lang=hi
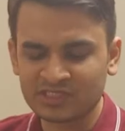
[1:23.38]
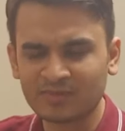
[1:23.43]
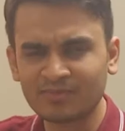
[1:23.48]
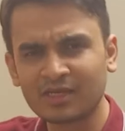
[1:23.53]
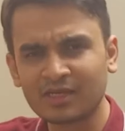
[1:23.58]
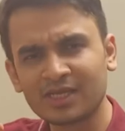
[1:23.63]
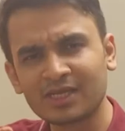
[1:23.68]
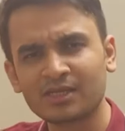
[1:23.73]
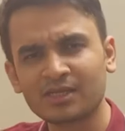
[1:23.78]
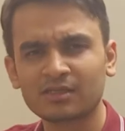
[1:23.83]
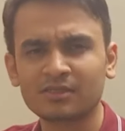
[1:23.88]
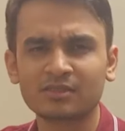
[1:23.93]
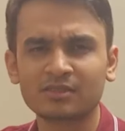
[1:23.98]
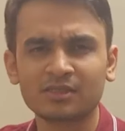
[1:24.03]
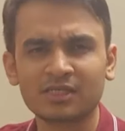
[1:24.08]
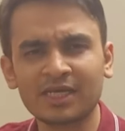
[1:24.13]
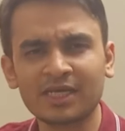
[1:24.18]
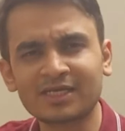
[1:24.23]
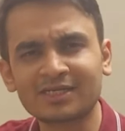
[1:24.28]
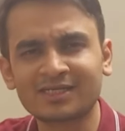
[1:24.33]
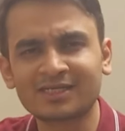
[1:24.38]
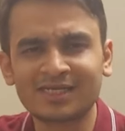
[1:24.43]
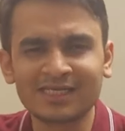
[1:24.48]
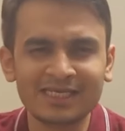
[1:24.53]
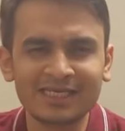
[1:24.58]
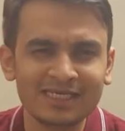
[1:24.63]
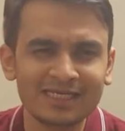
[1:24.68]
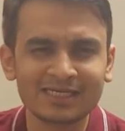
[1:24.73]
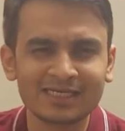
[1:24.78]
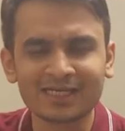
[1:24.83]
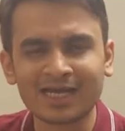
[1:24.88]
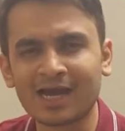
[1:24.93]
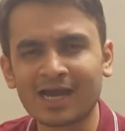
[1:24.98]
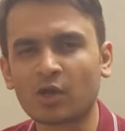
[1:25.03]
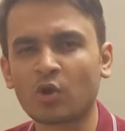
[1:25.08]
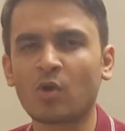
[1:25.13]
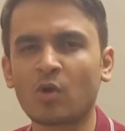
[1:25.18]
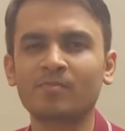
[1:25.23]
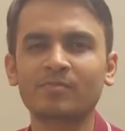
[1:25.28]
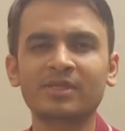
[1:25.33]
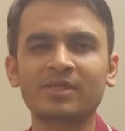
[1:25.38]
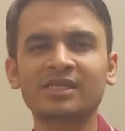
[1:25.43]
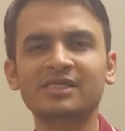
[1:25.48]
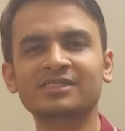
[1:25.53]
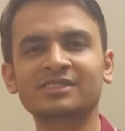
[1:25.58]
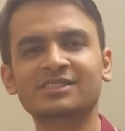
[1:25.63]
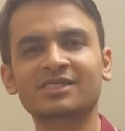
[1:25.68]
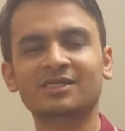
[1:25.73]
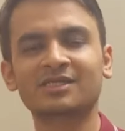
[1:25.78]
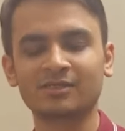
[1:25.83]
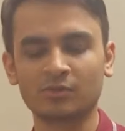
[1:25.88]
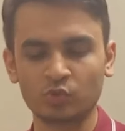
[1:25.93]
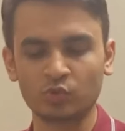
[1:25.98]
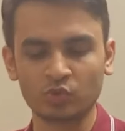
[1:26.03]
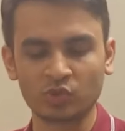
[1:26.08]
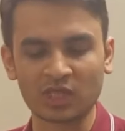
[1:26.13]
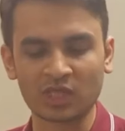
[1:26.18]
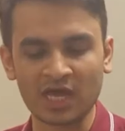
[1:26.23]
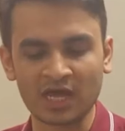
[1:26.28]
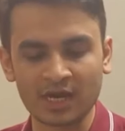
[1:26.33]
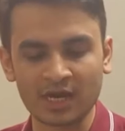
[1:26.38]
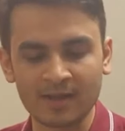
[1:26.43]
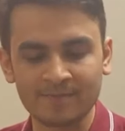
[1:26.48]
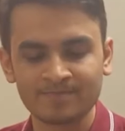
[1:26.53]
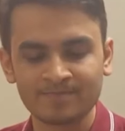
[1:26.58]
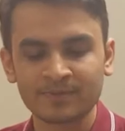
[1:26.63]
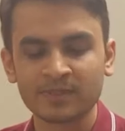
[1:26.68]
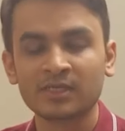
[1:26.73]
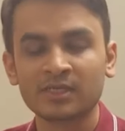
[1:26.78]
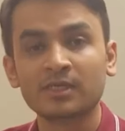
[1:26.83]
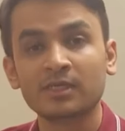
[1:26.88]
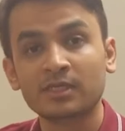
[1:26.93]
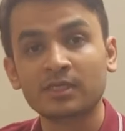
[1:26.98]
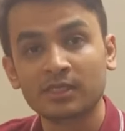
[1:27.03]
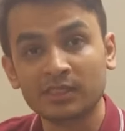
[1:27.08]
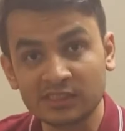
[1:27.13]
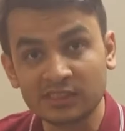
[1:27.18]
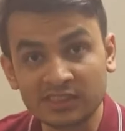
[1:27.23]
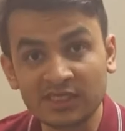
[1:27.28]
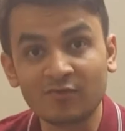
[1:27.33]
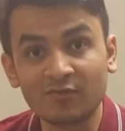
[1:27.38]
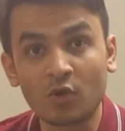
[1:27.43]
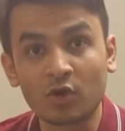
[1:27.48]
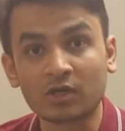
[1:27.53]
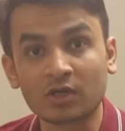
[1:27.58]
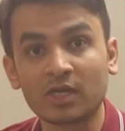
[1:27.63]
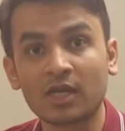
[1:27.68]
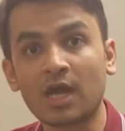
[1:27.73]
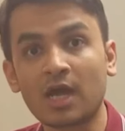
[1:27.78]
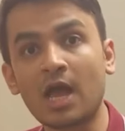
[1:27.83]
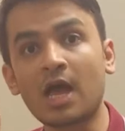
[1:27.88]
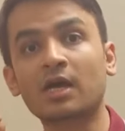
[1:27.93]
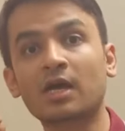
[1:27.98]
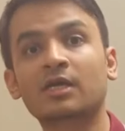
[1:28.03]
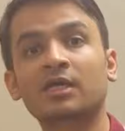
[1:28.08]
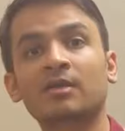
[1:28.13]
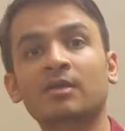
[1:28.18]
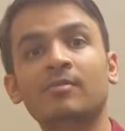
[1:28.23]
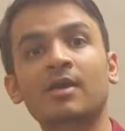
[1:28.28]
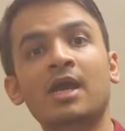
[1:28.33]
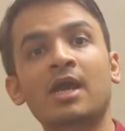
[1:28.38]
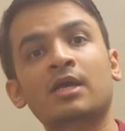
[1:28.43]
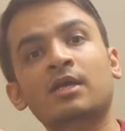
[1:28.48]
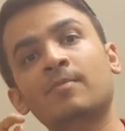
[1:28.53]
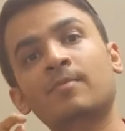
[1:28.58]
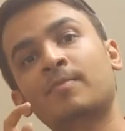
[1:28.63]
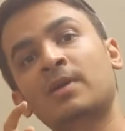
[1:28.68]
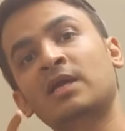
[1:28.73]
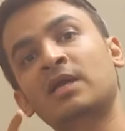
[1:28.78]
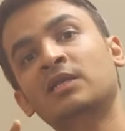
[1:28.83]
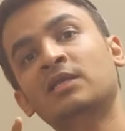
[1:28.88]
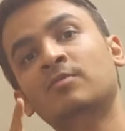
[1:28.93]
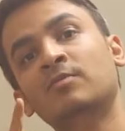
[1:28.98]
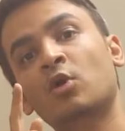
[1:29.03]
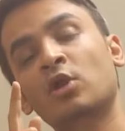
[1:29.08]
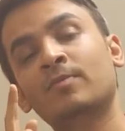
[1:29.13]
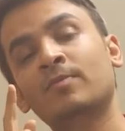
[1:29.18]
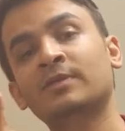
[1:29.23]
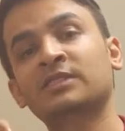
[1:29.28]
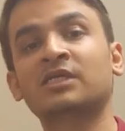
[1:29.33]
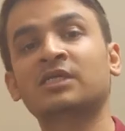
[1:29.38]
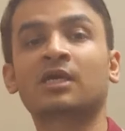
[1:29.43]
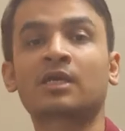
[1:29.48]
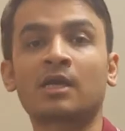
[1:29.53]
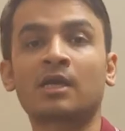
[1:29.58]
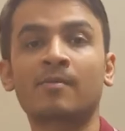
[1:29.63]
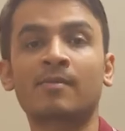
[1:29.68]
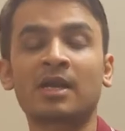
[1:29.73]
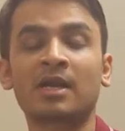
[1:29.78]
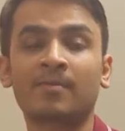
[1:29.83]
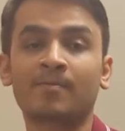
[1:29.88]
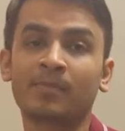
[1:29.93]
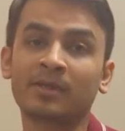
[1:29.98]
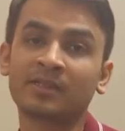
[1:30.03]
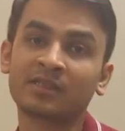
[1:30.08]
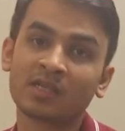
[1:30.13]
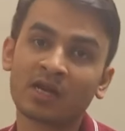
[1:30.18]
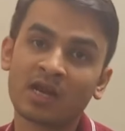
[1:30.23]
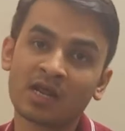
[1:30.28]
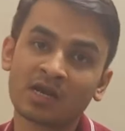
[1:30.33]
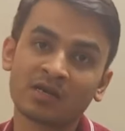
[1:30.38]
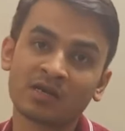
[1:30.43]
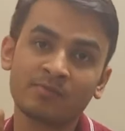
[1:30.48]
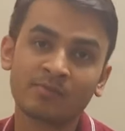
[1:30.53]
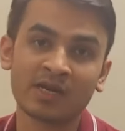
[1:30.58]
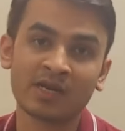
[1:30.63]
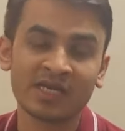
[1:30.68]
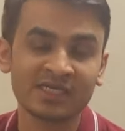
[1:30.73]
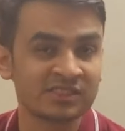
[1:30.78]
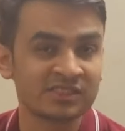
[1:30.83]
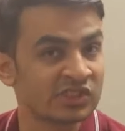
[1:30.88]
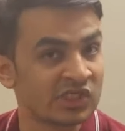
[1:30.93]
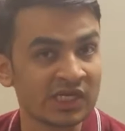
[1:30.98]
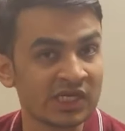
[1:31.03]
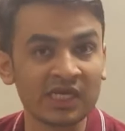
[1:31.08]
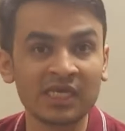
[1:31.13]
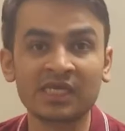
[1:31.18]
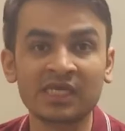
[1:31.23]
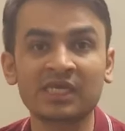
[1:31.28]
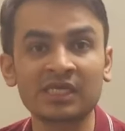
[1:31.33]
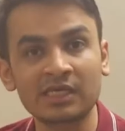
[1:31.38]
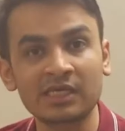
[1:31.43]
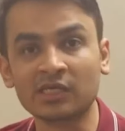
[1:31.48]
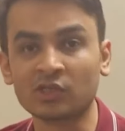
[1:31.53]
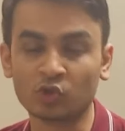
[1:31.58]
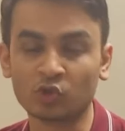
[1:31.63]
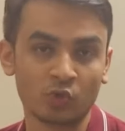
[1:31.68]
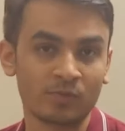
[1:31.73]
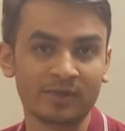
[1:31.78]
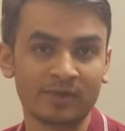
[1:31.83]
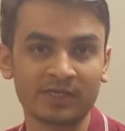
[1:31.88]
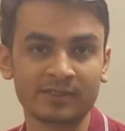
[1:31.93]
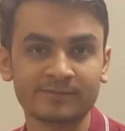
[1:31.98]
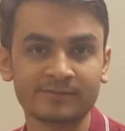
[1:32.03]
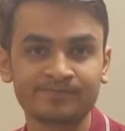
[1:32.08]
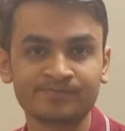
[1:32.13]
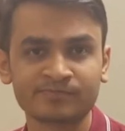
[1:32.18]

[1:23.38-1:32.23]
सबने एक ठीक ठाक कॉम्बिनेशन उतारा इजी वॉन्ग ने आखिरी में आके पहली बॉल पे छक्का मारा पंद्रह रन बनाए छः ही गेंदों में